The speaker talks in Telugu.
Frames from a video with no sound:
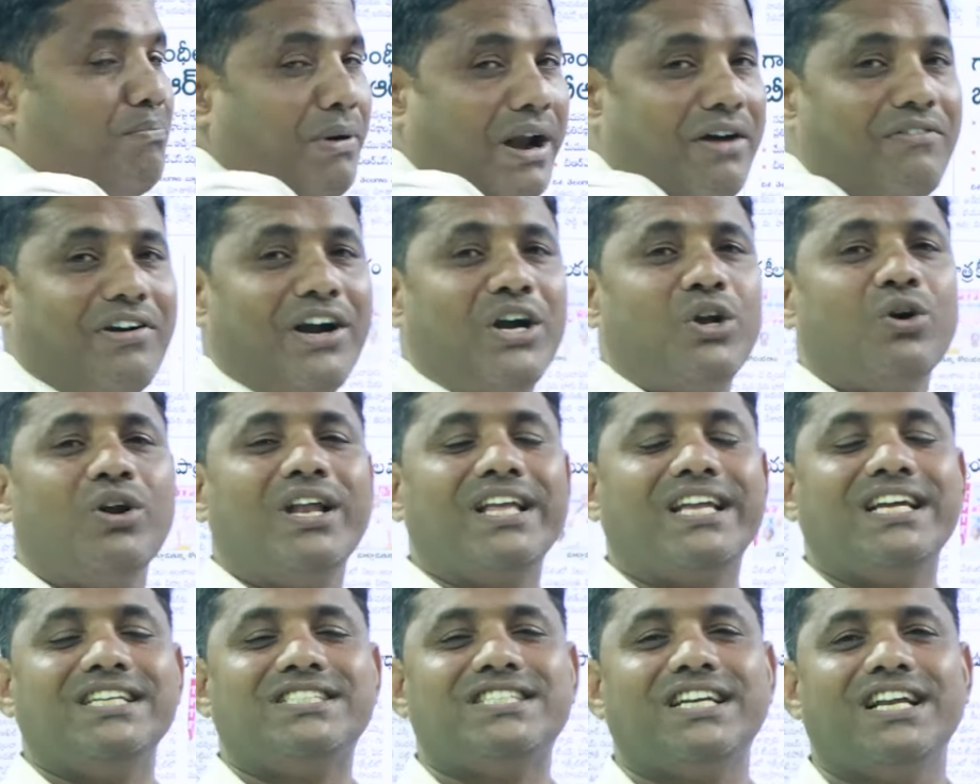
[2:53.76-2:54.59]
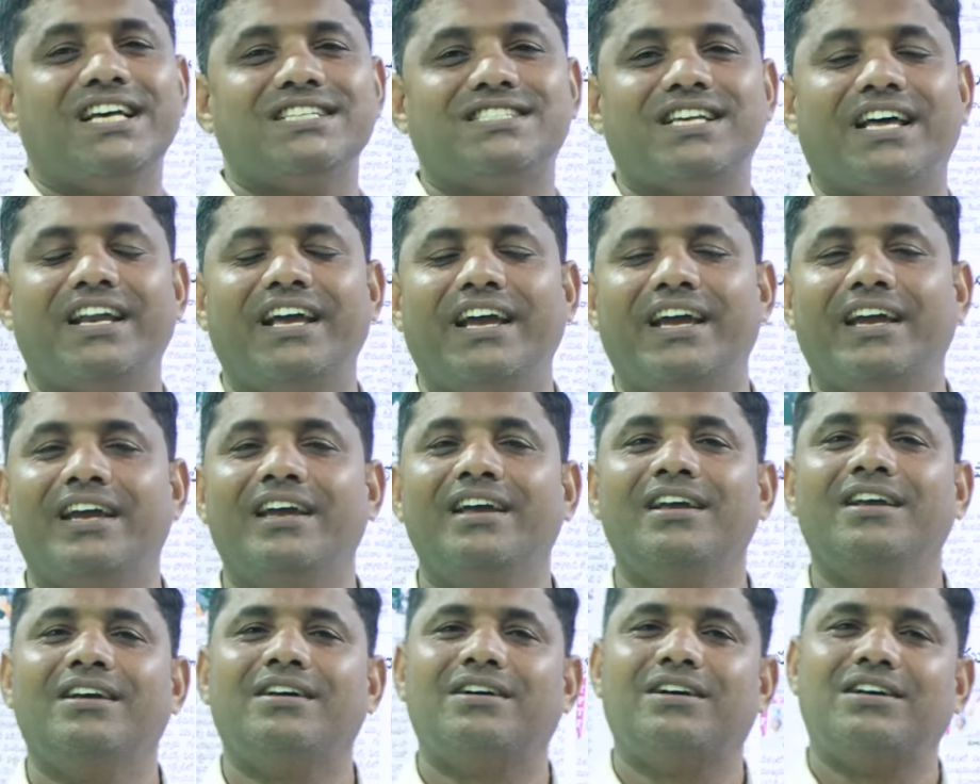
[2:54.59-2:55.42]
ప్రైవేట్ వాళ్ళకి ఇచ్చినా సరే
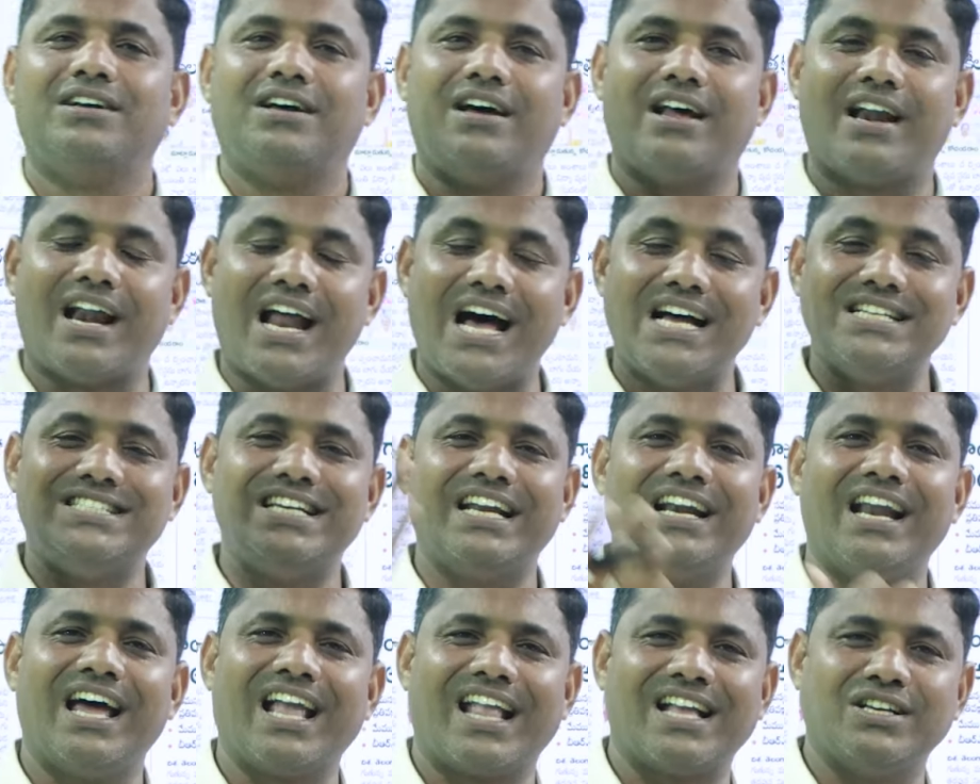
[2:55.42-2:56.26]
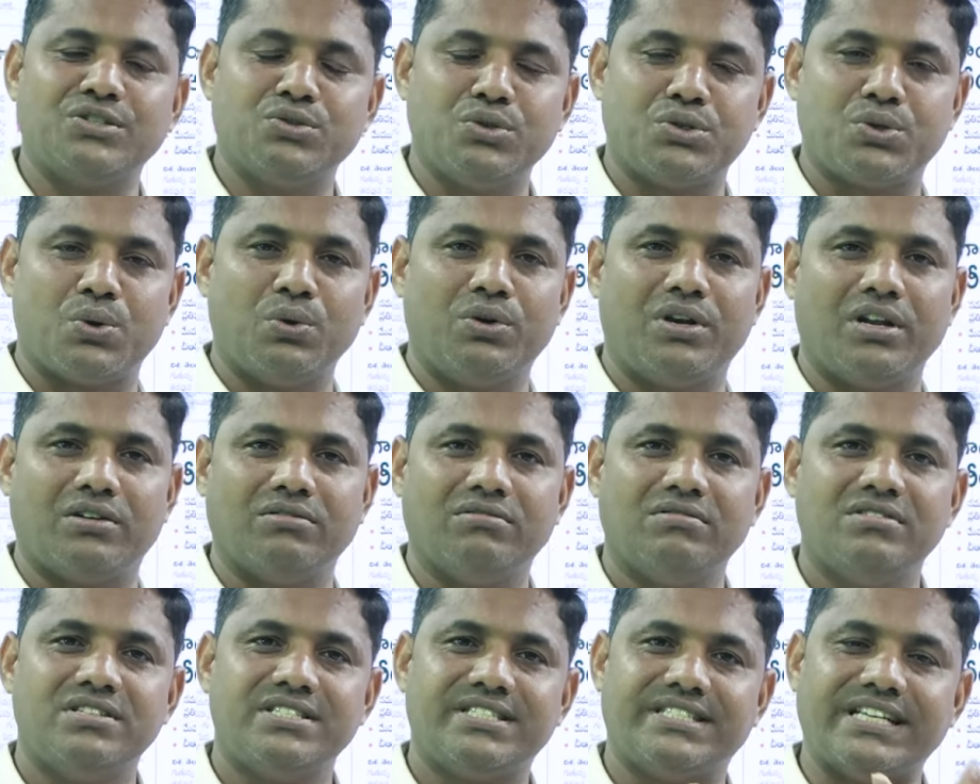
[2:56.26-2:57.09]
రాజల్లా అట్లే
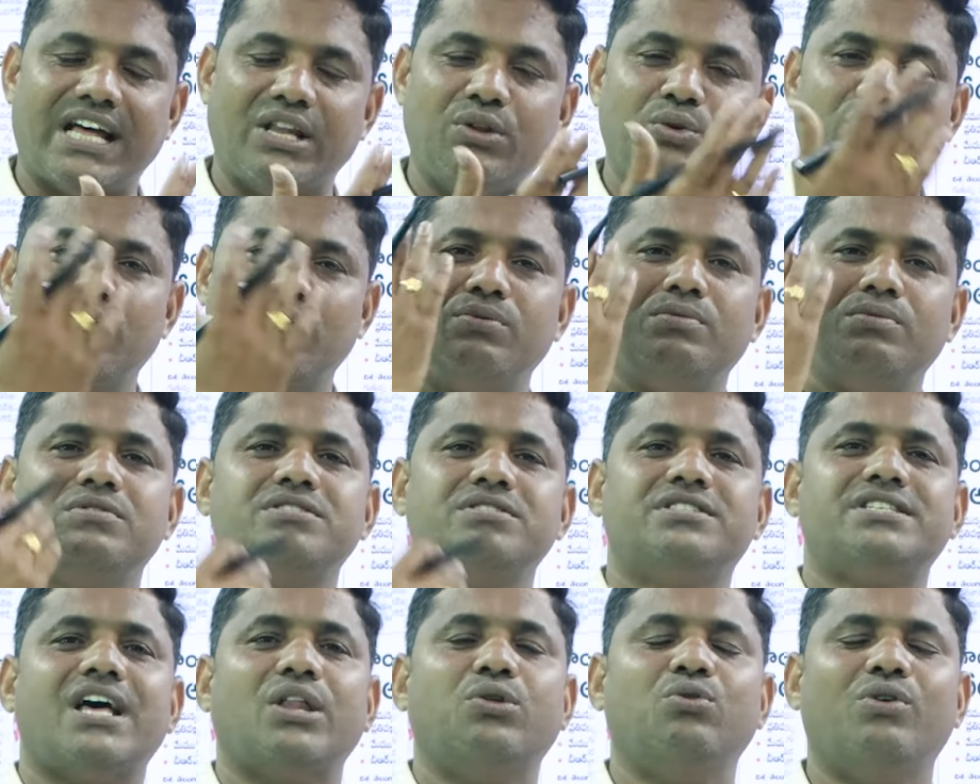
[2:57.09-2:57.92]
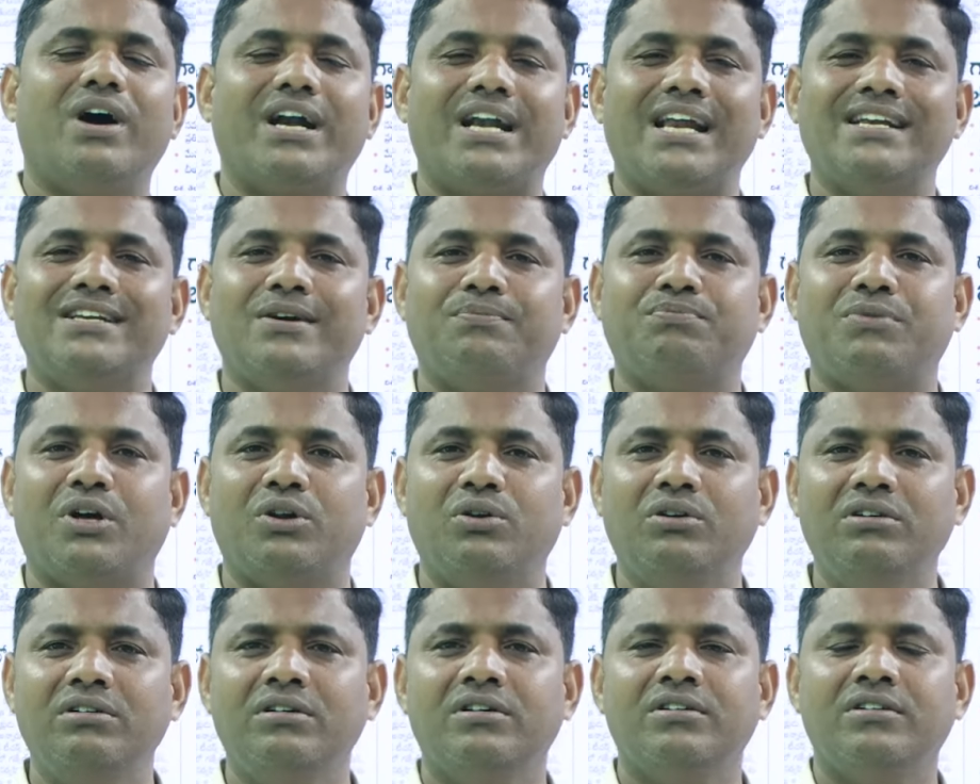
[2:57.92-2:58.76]
చూసుకుంటారు చదువు చదువు అట్లే
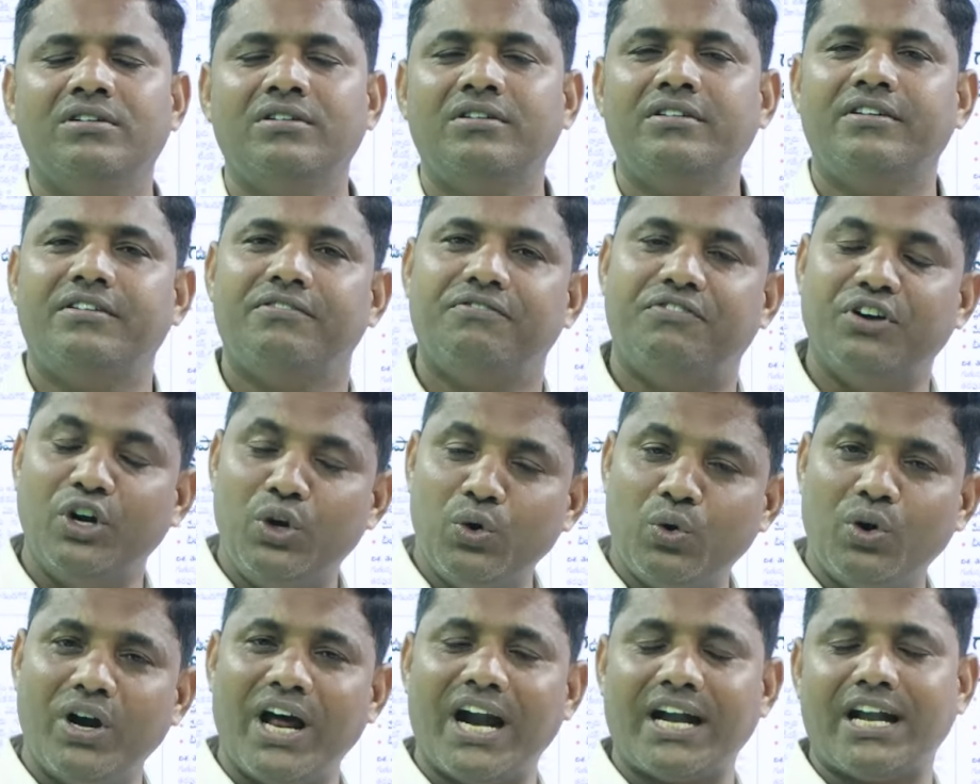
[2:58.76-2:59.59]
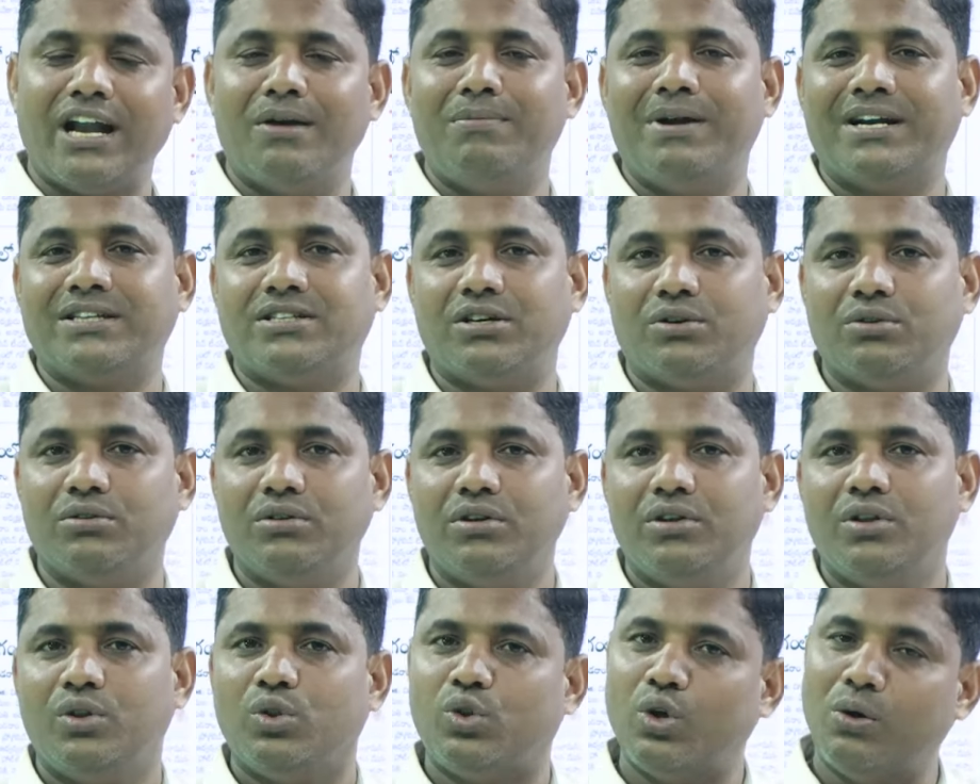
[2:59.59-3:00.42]
చెప్తారు ఫుడ్ కూడా అట్లే పెడతారు
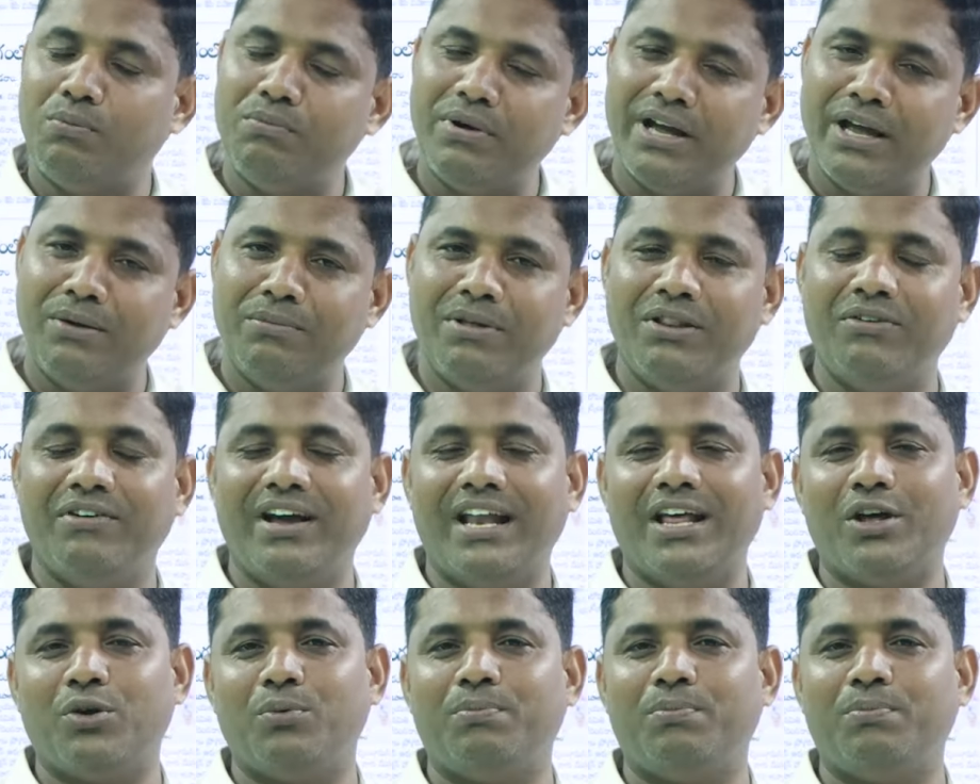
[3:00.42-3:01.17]
తొంభై ఎనిమిది వేల